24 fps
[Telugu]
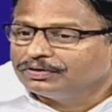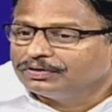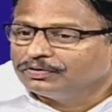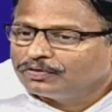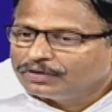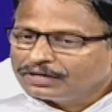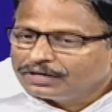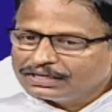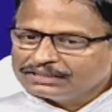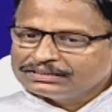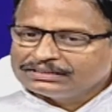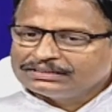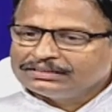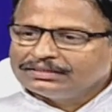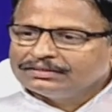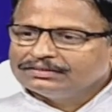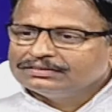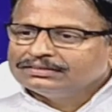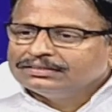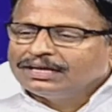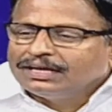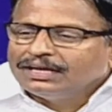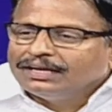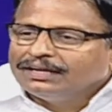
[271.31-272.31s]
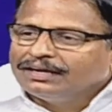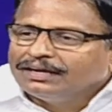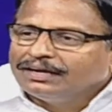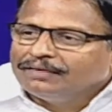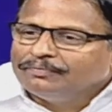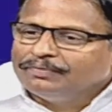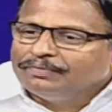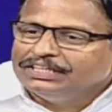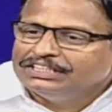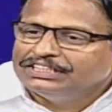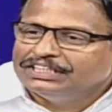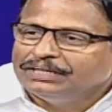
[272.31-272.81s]
ఒక్కసారిగా
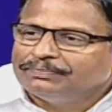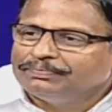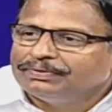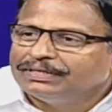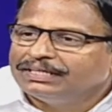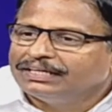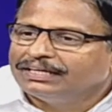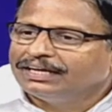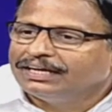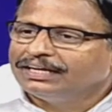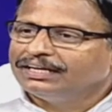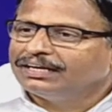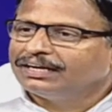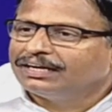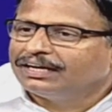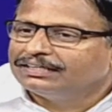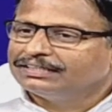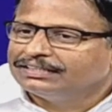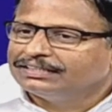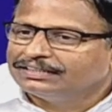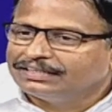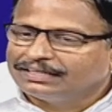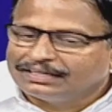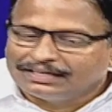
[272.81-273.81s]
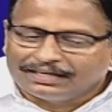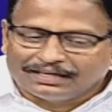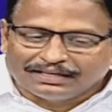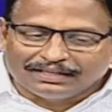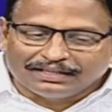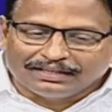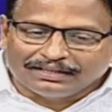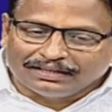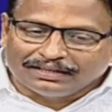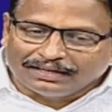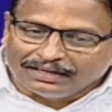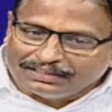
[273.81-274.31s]
బీజేపీది కానీ రాజేందర్ గారి
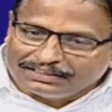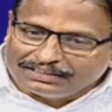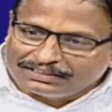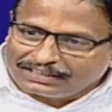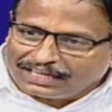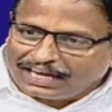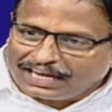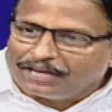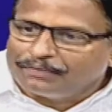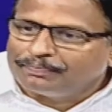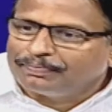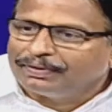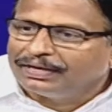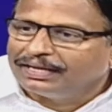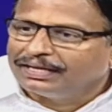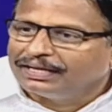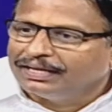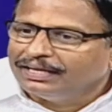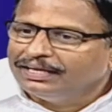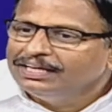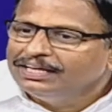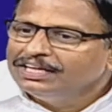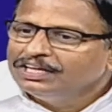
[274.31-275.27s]
కానీ స్థాయి పెరిగి